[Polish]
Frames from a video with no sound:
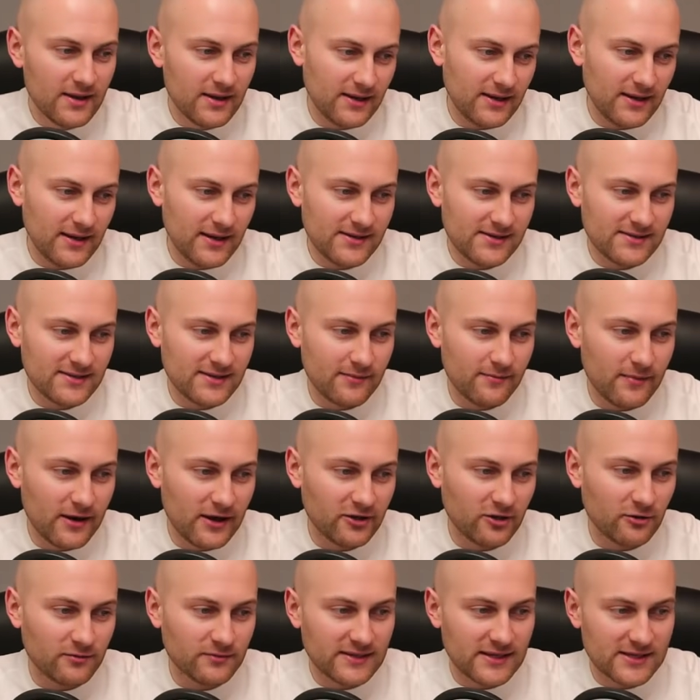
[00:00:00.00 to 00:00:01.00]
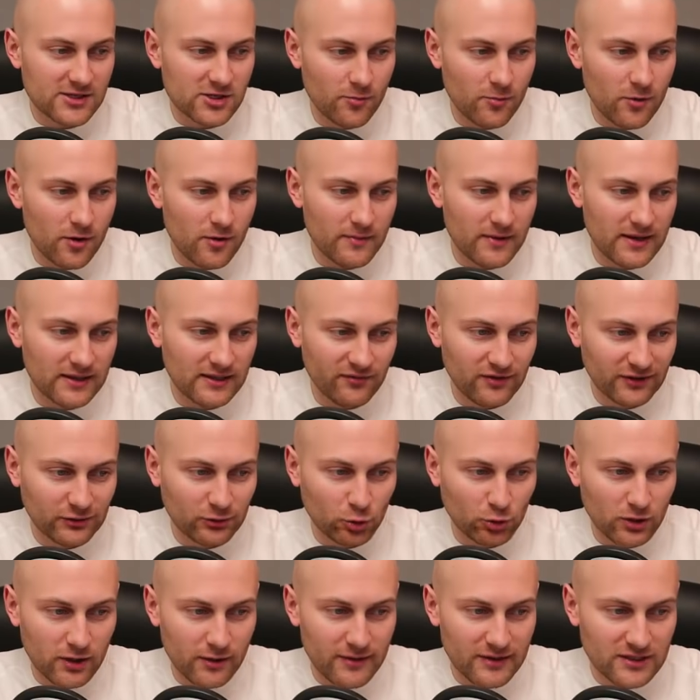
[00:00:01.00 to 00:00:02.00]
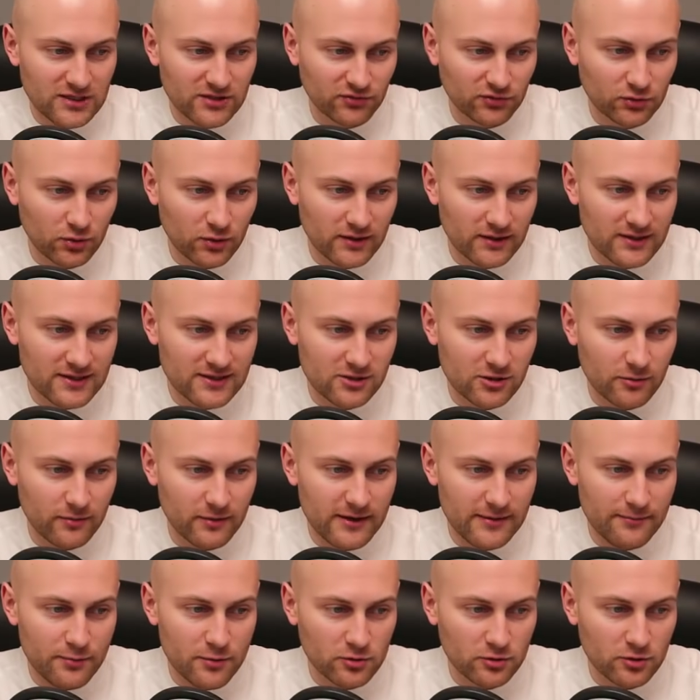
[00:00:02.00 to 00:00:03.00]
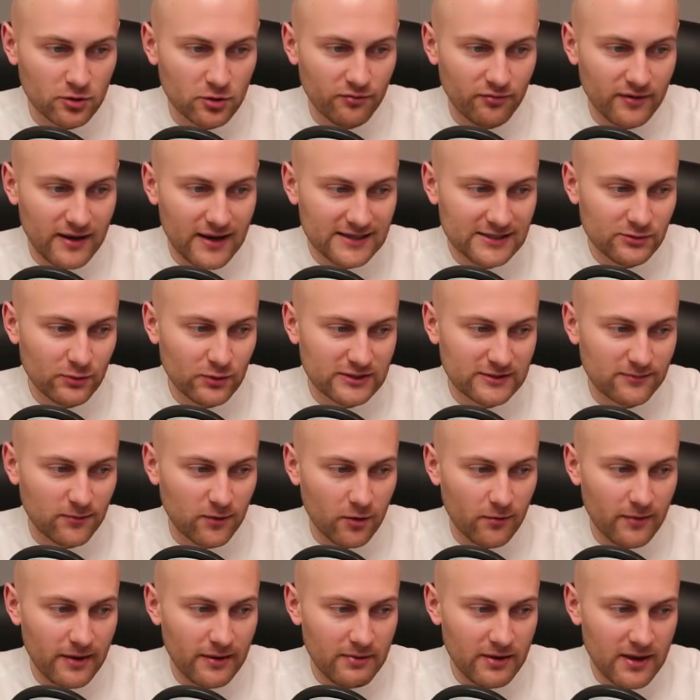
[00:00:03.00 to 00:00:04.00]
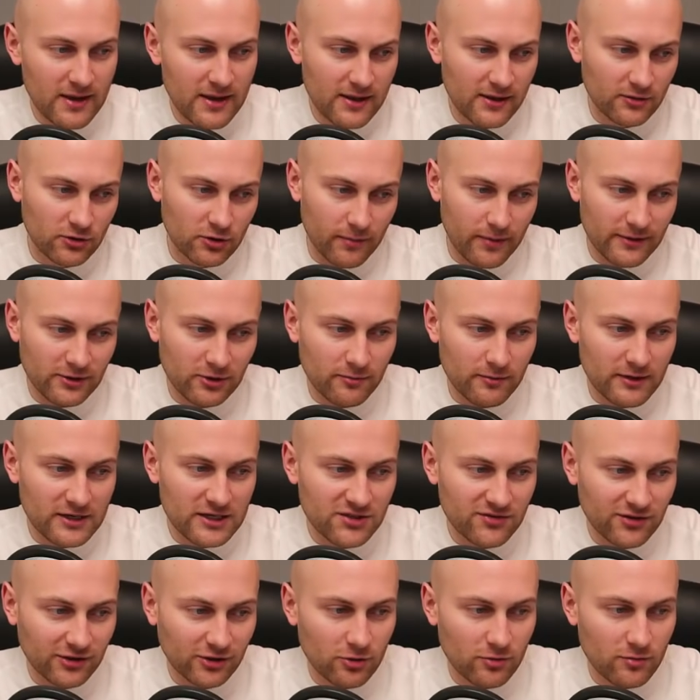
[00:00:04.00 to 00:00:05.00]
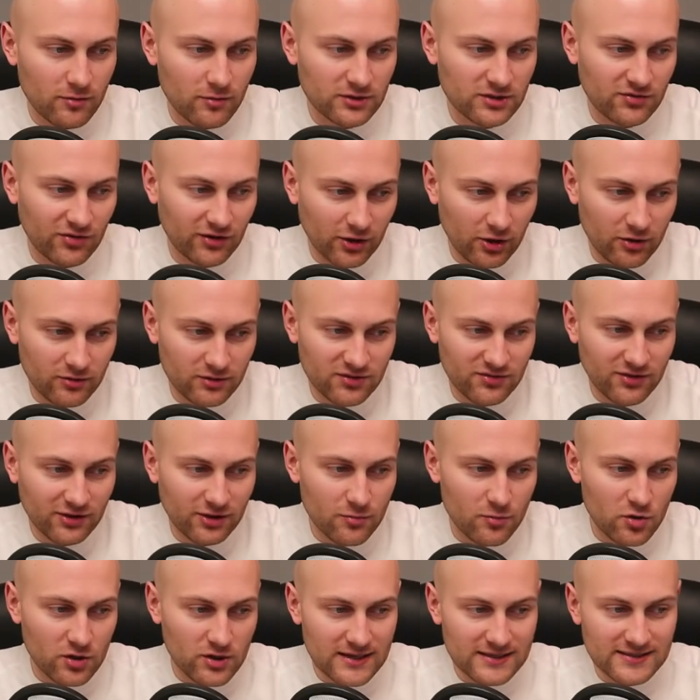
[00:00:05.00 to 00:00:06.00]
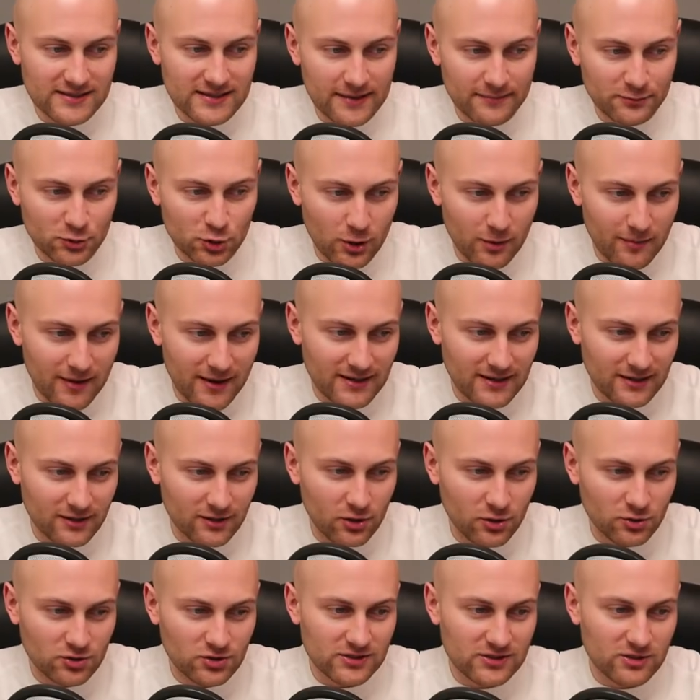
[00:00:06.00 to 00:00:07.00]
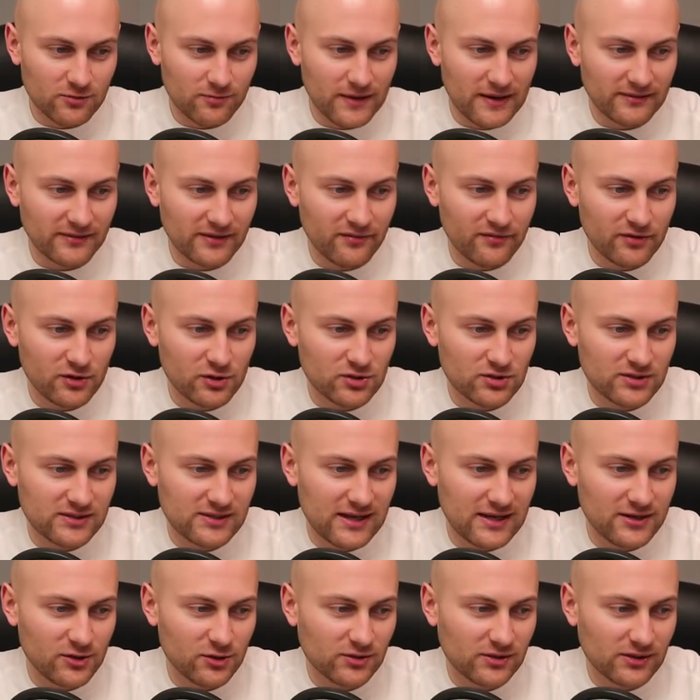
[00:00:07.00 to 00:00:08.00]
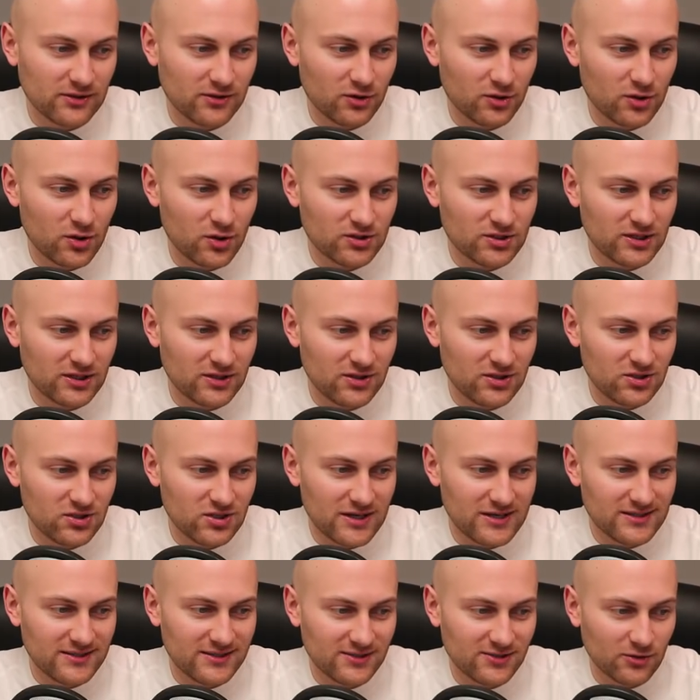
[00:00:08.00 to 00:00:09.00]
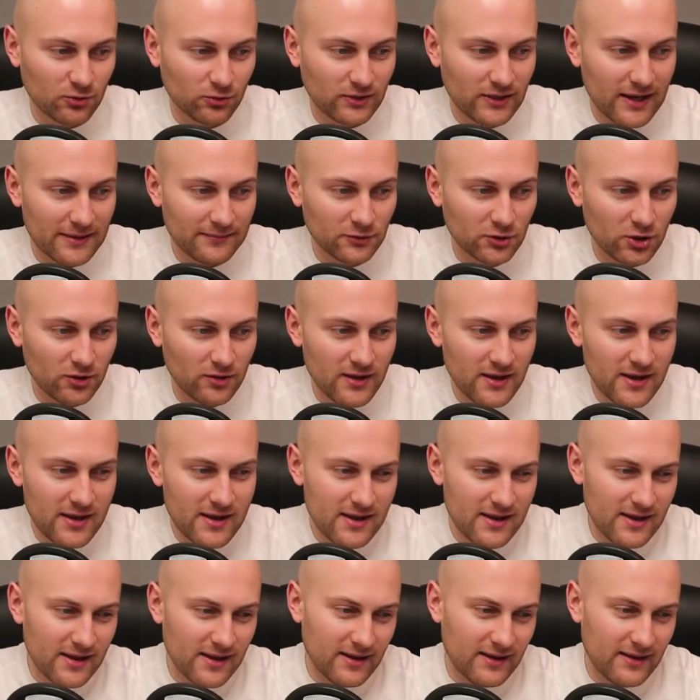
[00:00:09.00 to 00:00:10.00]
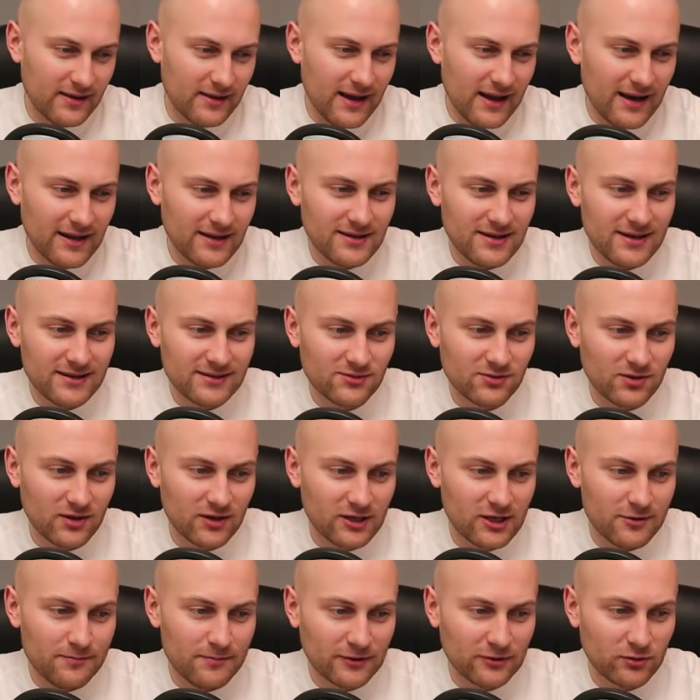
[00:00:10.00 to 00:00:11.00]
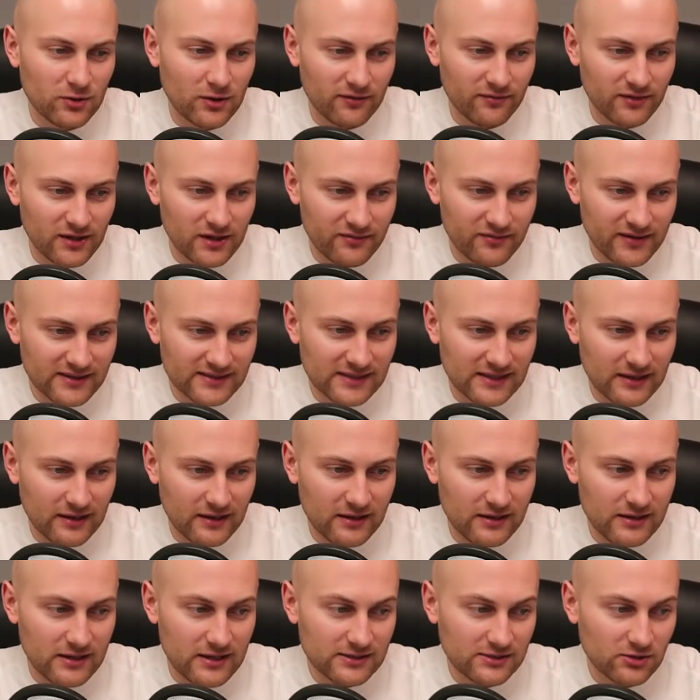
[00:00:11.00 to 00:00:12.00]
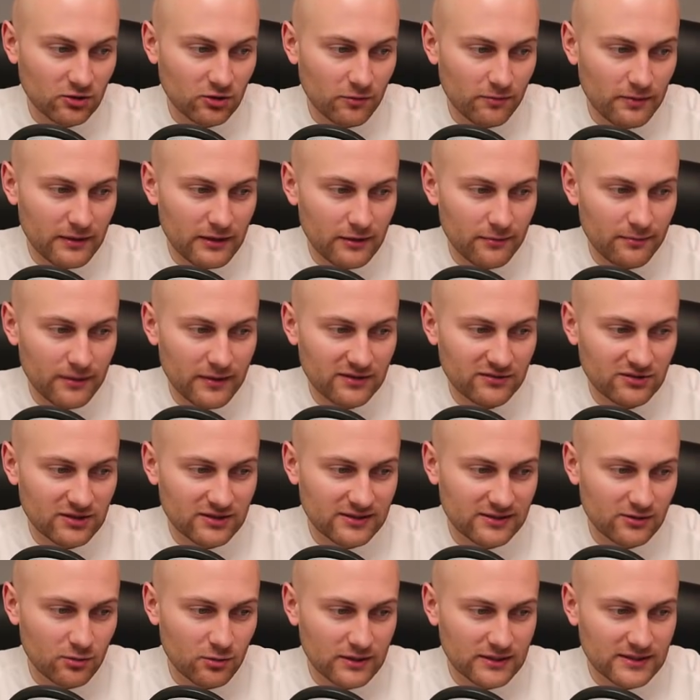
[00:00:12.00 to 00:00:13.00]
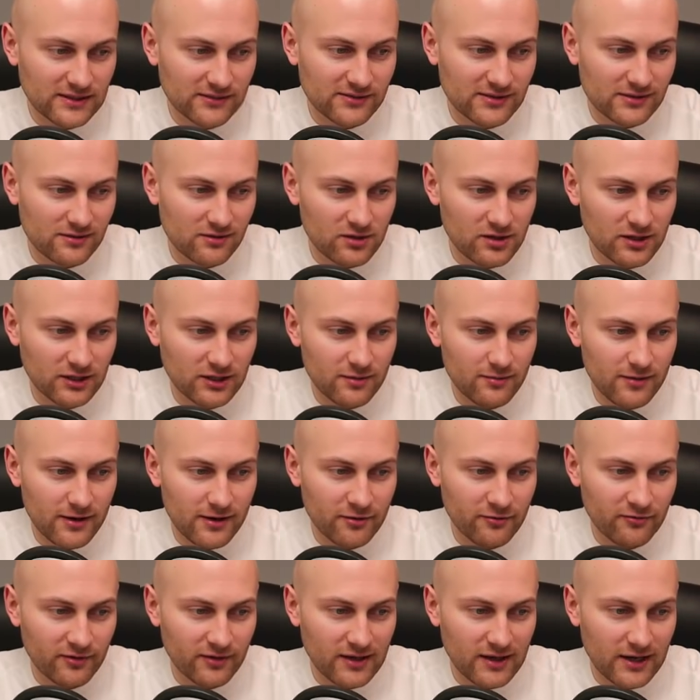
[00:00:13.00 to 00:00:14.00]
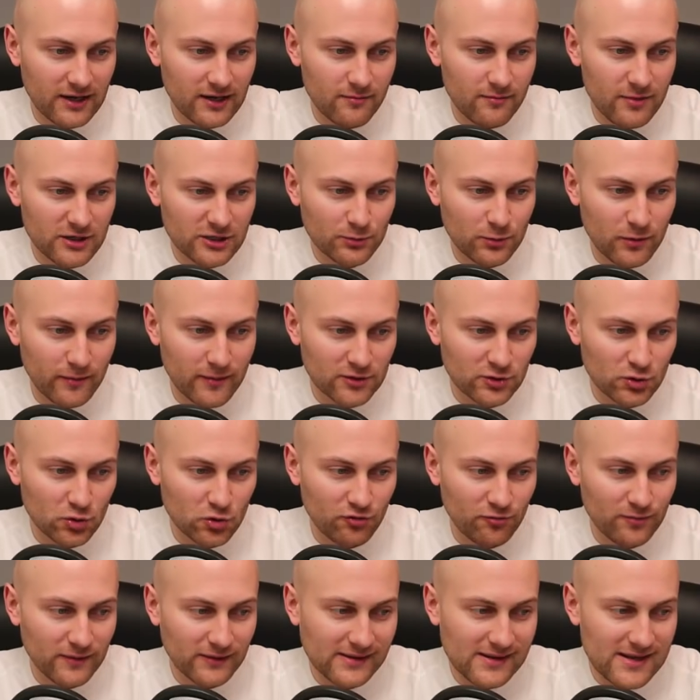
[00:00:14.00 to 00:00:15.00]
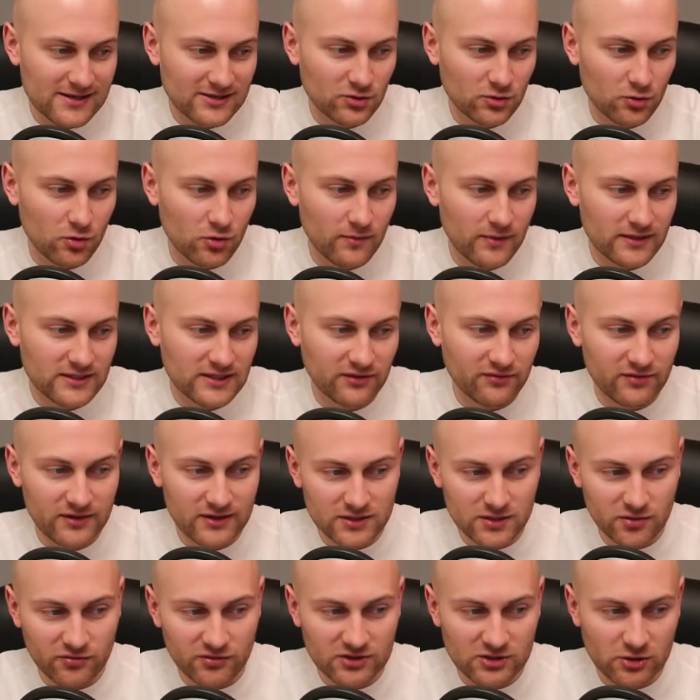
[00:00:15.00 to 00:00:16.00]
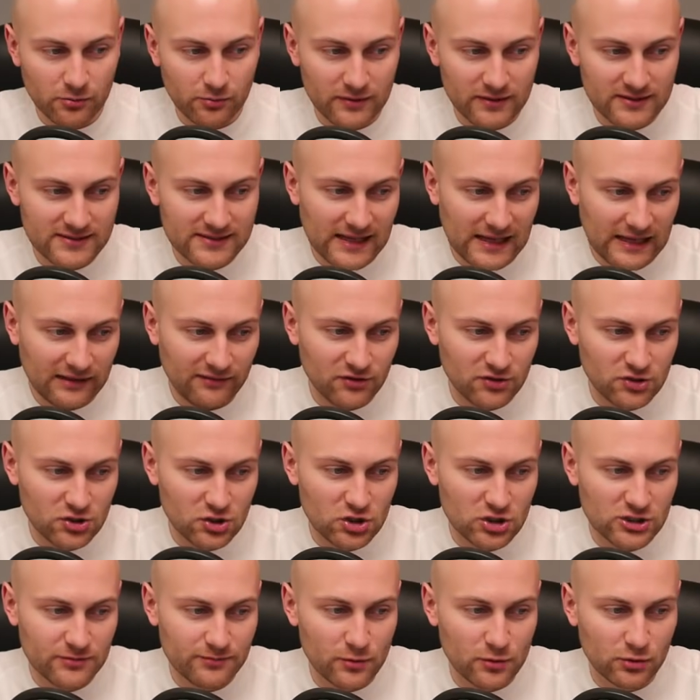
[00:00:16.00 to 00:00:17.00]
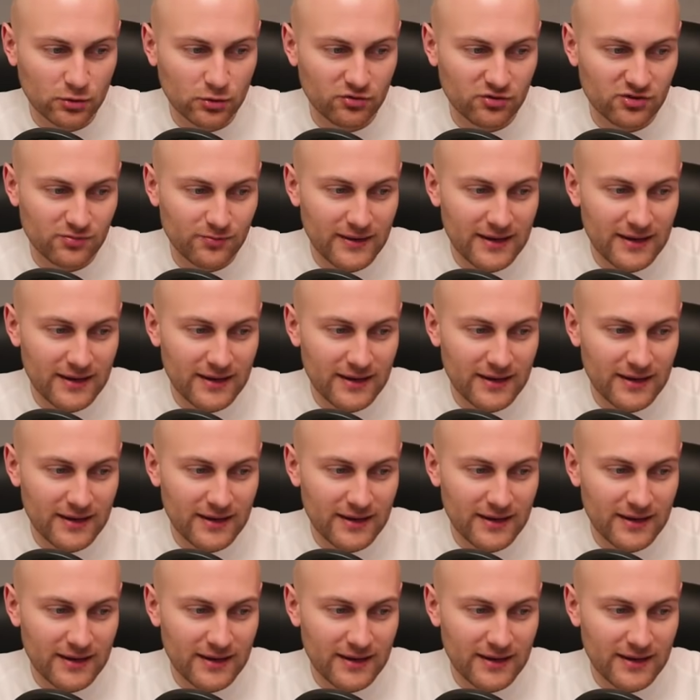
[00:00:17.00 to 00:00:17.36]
I Lisy mają za sobą e, dwa trudne mecze, w których nie zdobyli punktów, a złe z Bromem no będą mieli świadom, świetną okazję na przełamanie. Goście co prawda wykorzystali ostatnio gorsze dni Chelsea i Southampton, e, ale nie jest to ekipa, która wygrywa seryjnie. Jest to dopiero pierwsza sytuacja w sezonie, gdy mają wygrany mecz po meczu. W 15 meczach wyjazdowych zdobyli zaledwie 10 punktów z